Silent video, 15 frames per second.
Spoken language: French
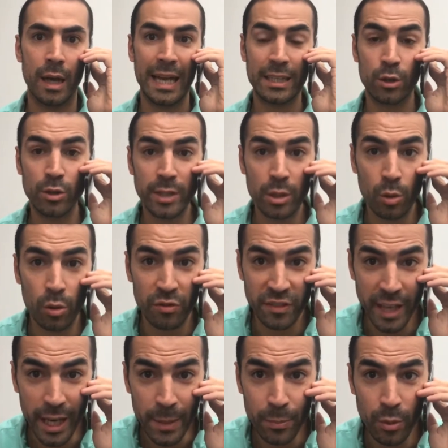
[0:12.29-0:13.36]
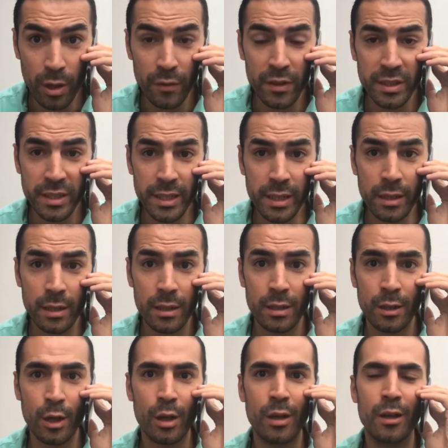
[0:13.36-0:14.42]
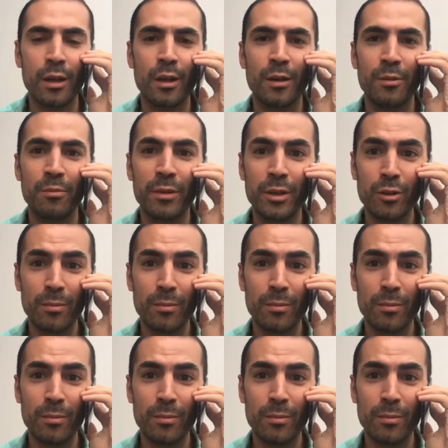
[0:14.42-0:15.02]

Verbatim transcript: Est-ce que t'es trop vieille pour investir Mais